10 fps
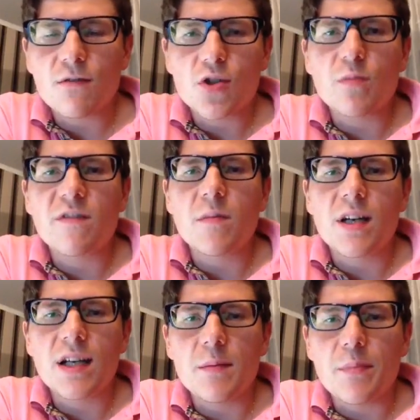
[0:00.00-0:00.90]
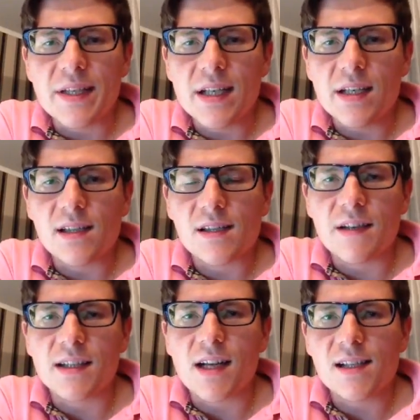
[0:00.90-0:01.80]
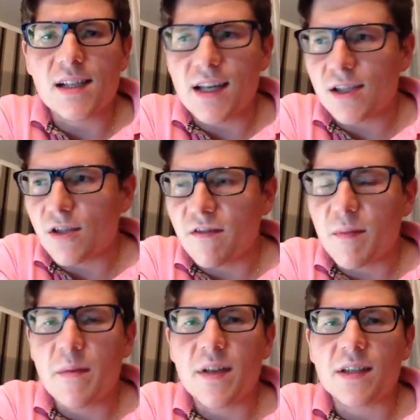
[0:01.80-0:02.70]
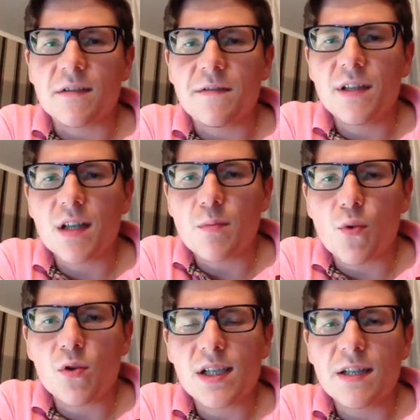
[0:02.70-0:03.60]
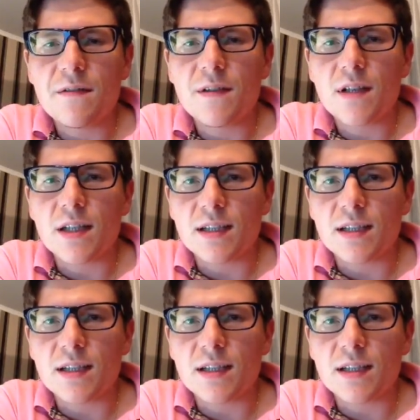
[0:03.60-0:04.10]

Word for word: чтобы вы могли поделиться своей трансляцией в момент эфира, после эфира и